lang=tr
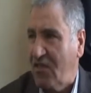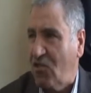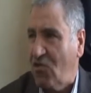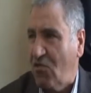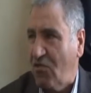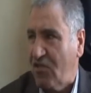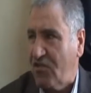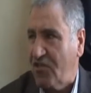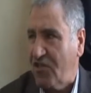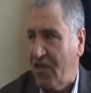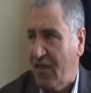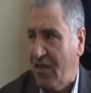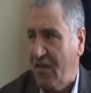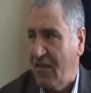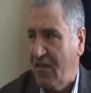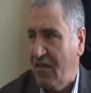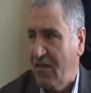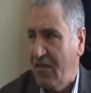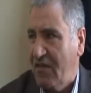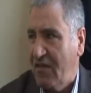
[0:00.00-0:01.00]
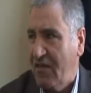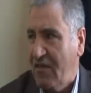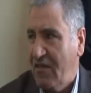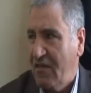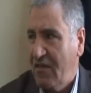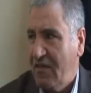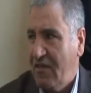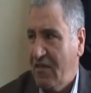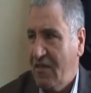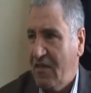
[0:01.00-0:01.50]
gi tonışa,
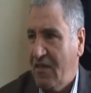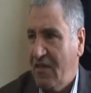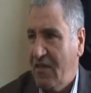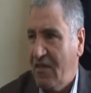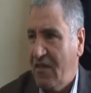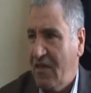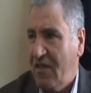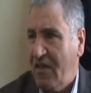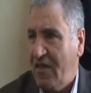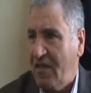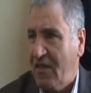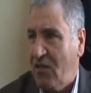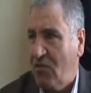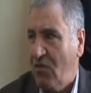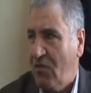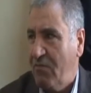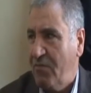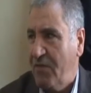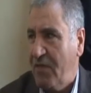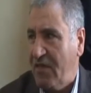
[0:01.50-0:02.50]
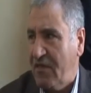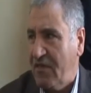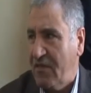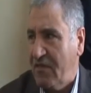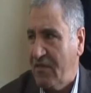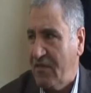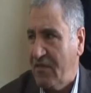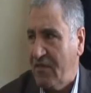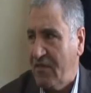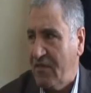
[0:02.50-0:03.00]
gelana gixwa
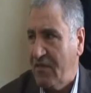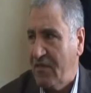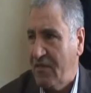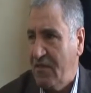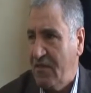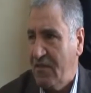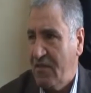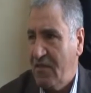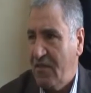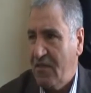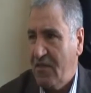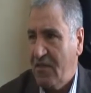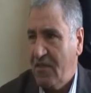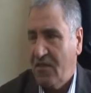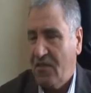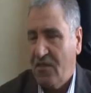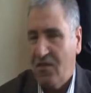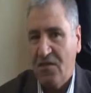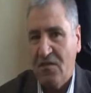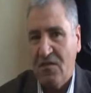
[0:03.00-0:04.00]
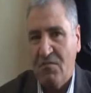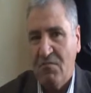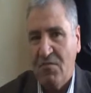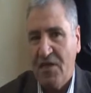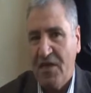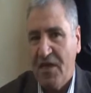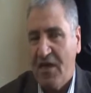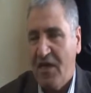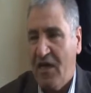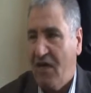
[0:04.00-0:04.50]
pırındın,
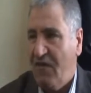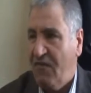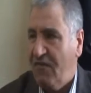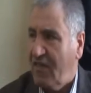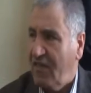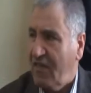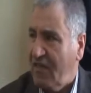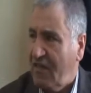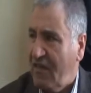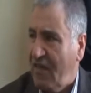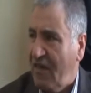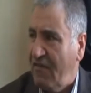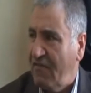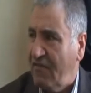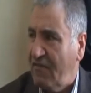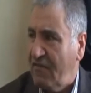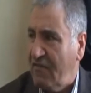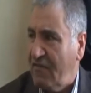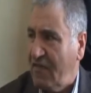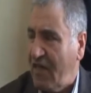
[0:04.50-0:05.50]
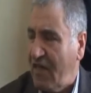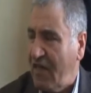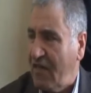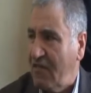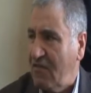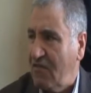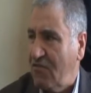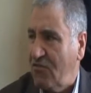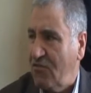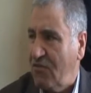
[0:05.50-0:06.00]
miriye hav gitav
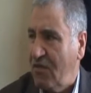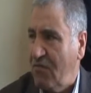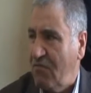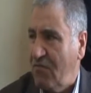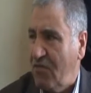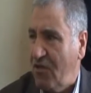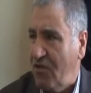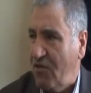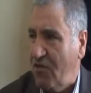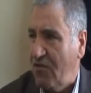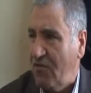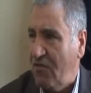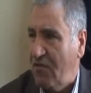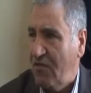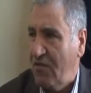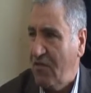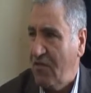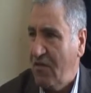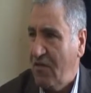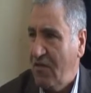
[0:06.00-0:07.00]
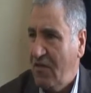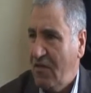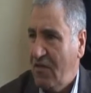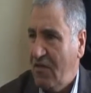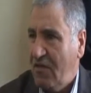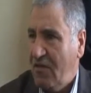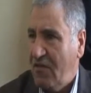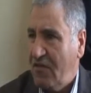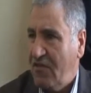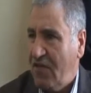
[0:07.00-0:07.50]
tarın şune miriyo,
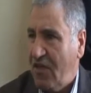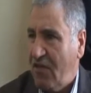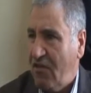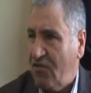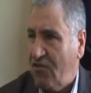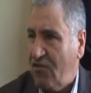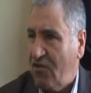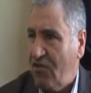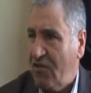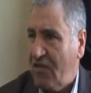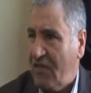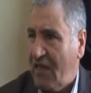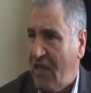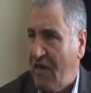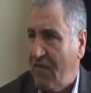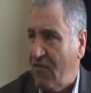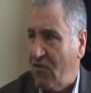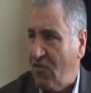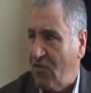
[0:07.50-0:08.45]
canozo gitav